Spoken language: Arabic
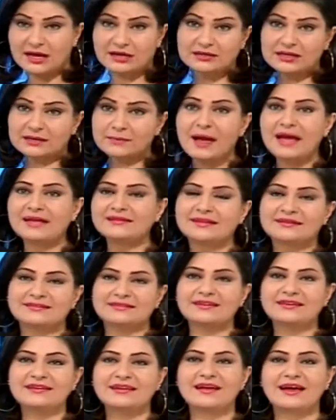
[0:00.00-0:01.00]
لانك ما
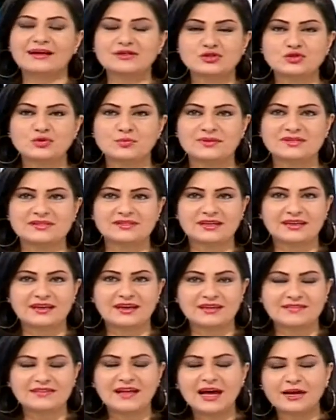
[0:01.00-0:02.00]
حددتي لي عن شو
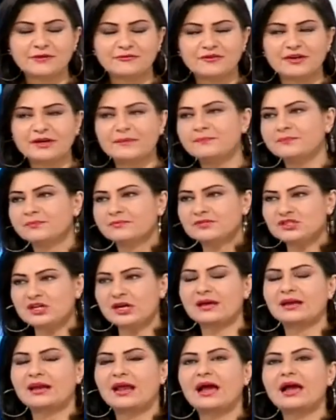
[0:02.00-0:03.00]
بدك تعرفي
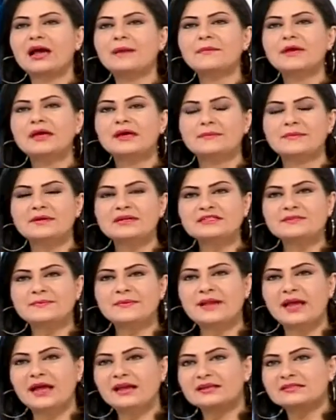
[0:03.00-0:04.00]
بشكل عام
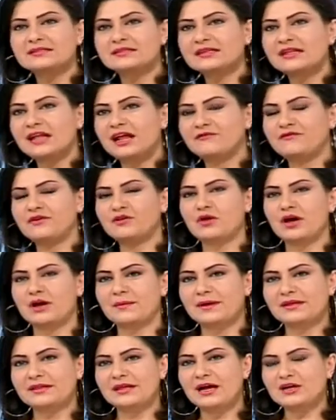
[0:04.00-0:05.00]
بالنسبه لك سنه
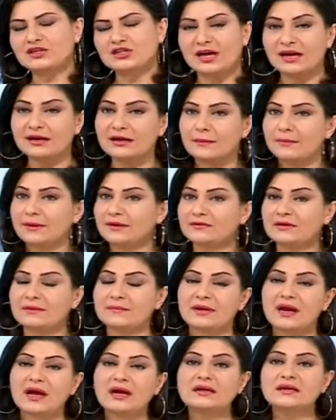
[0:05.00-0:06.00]
2014 انا
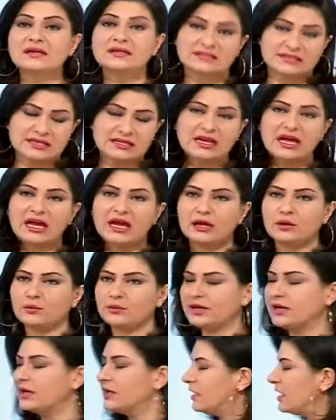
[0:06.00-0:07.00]
بعتبرها سنه
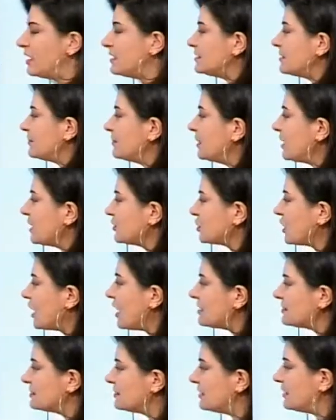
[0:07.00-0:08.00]
حلوه انت من
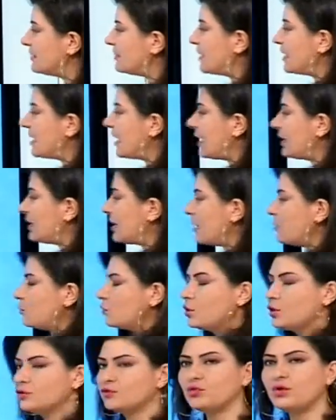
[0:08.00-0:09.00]
الاشخاص اللي مرق علي
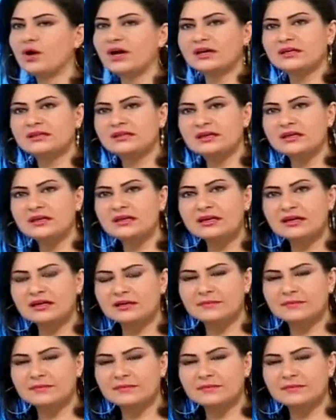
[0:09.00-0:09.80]
ونقطوع كثير